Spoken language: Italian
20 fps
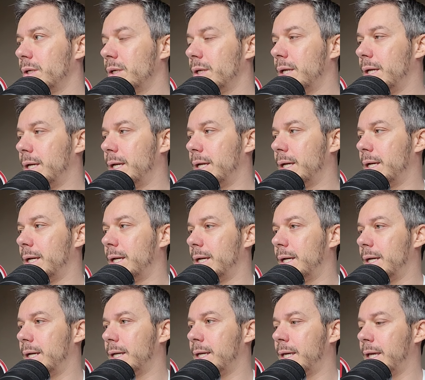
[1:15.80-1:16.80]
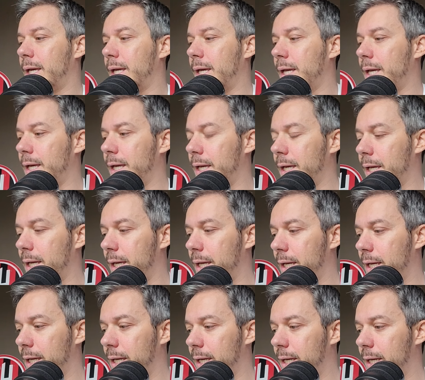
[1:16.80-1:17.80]
eh,
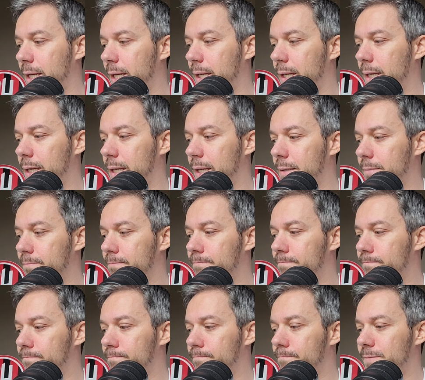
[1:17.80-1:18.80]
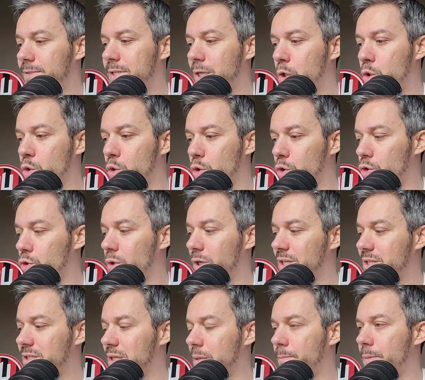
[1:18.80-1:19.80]
che secondo
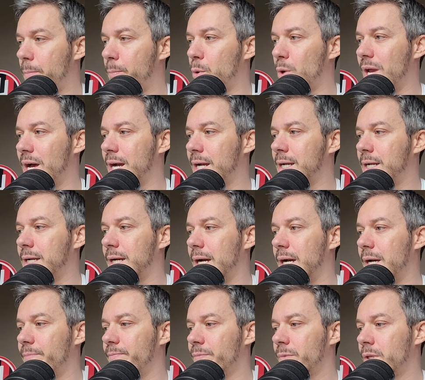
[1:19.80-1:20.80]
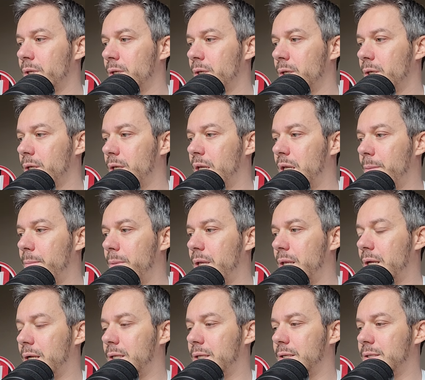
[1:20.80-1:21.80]
la stampa polacca il
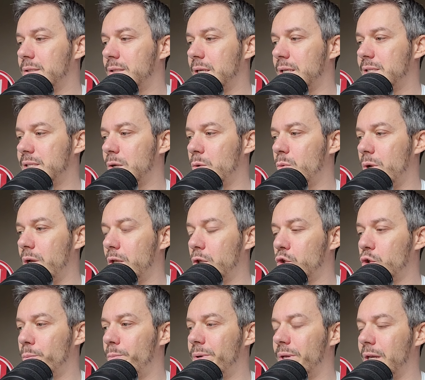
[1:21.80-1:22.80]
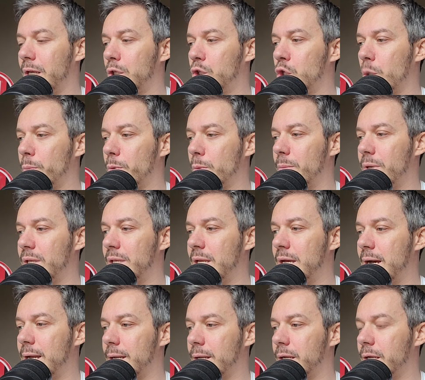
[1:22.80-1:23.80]
Milan sta seguendo per il dopo
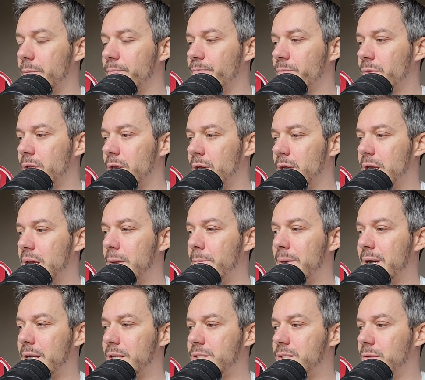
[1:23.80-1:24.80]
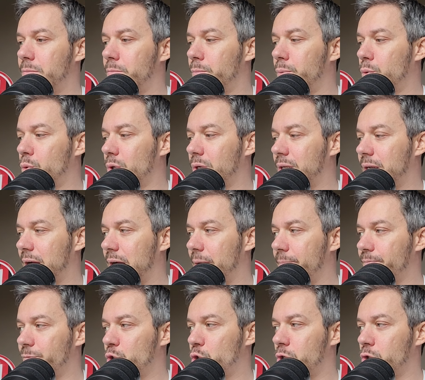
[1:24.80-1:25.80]
Mignan. E Marcin
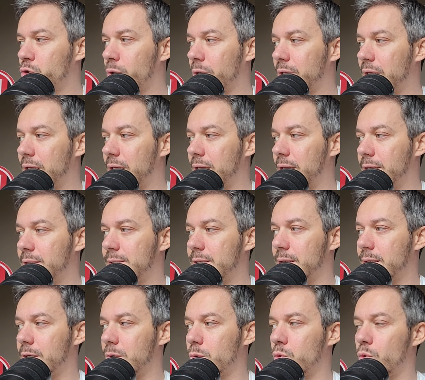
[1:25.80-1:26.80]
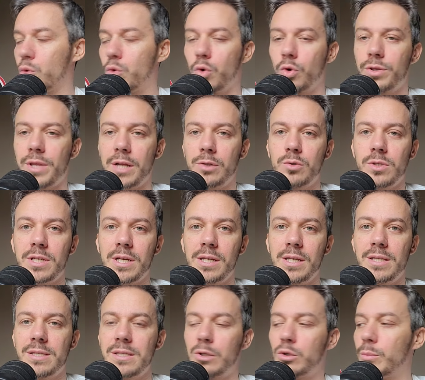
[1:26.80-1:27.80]
Bulka, giocatore del Nizza con contratto di
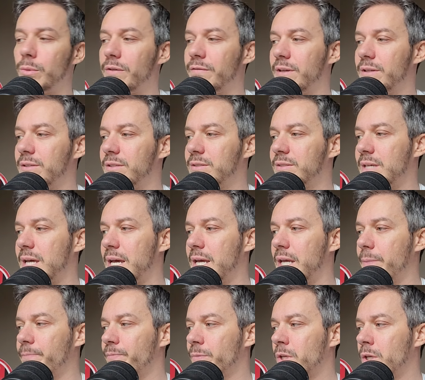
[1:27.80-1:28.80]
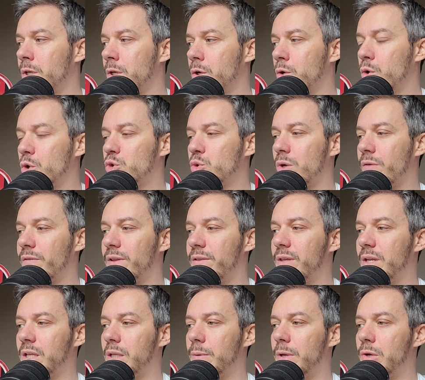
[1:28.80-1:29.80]
scadenza del 2026, costa una
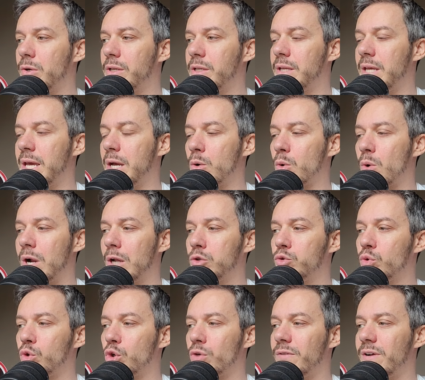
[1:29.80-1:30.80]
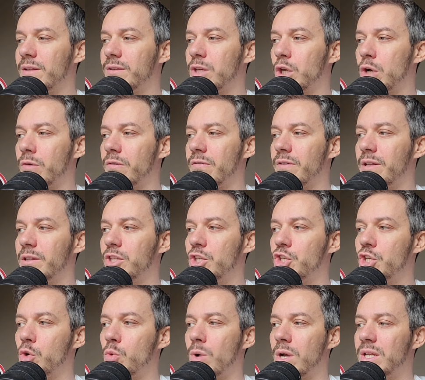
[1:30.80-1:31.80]
ventina di milioni di euro, alto 1,99,
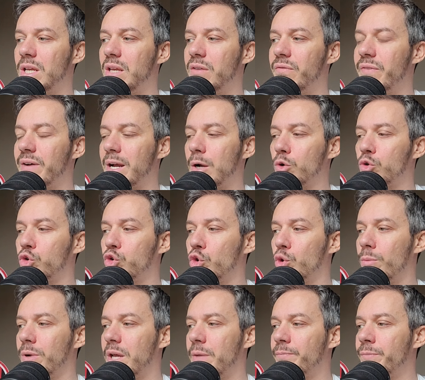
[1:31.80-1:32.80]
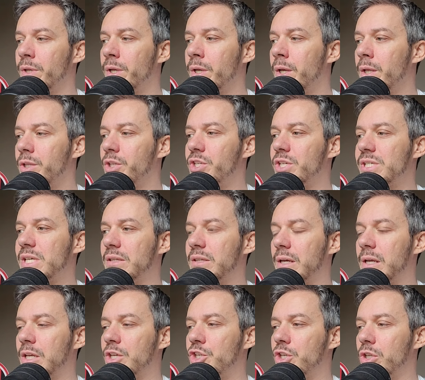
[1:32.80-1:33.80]
25 anni li farà a ottobre,
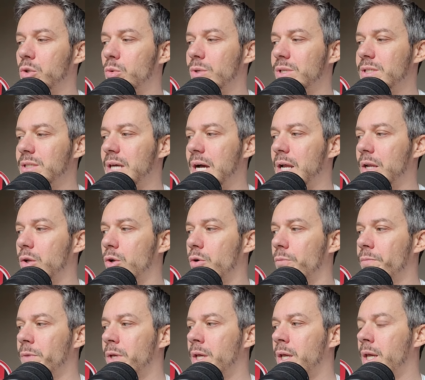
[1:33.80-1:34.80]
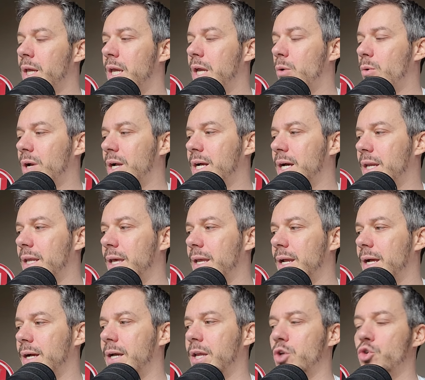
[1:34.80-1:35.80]
17 clean sheet quest'anno e una
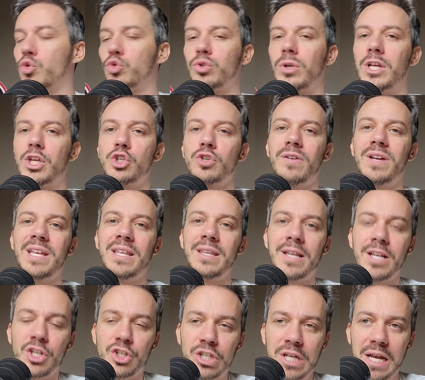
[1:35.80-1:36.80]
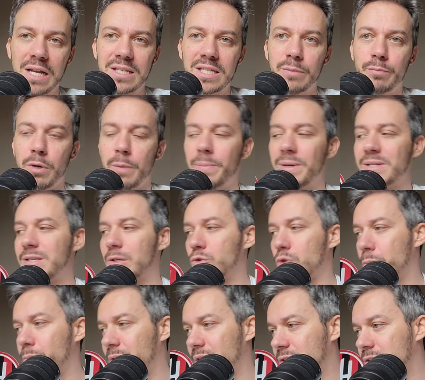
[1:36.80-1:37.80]
carriera cresciuta nelle giovanili del Chelsea, poi
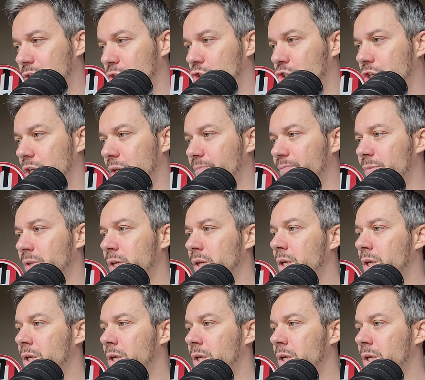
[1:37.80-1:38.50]
passato al PSG,